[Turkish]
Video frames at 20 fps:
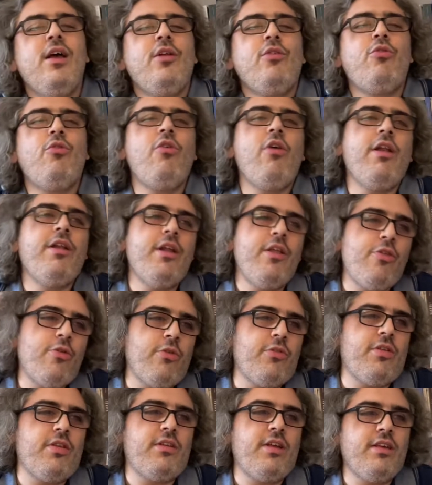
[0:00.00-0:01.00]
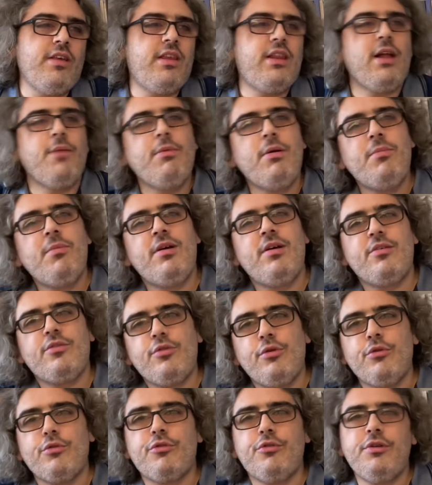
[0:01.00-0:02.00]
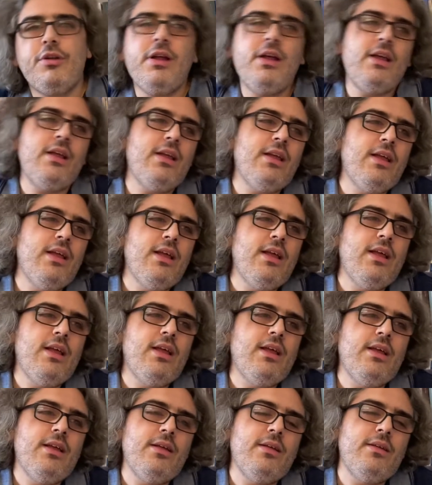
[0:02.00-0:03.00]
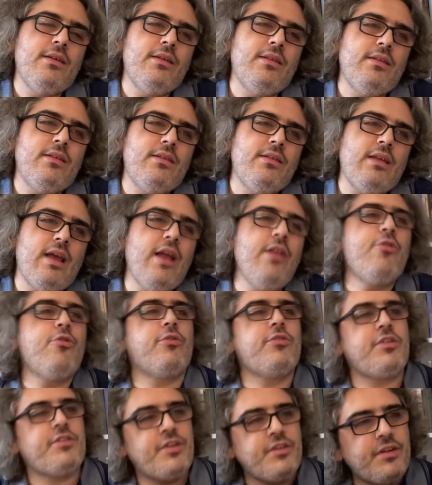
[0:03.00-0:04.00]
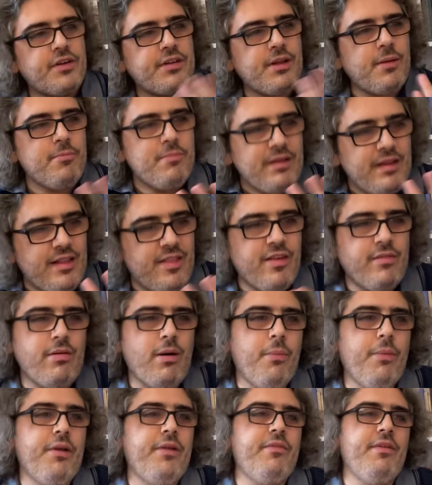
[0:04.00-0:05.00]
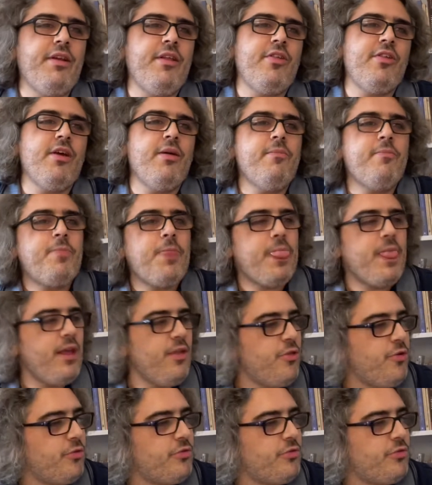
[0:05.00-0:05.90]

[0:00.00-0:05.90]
Dünyanın en çok satan kitabı mı sorusuna e, en çok satanlardan biri cevabını vereceğim. En çok